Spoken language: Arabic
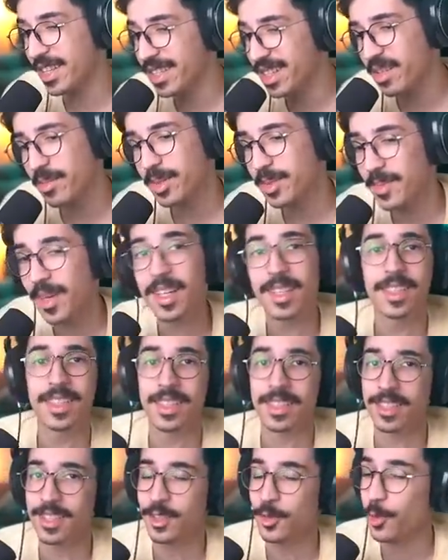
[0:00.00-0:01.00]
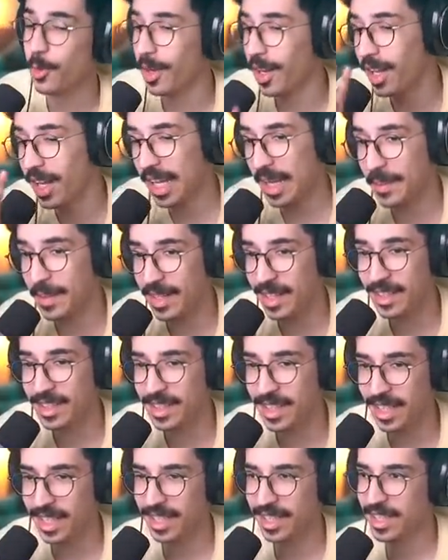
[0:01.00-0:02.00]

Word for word: ارجع بس ما قدرت والله ما قدرت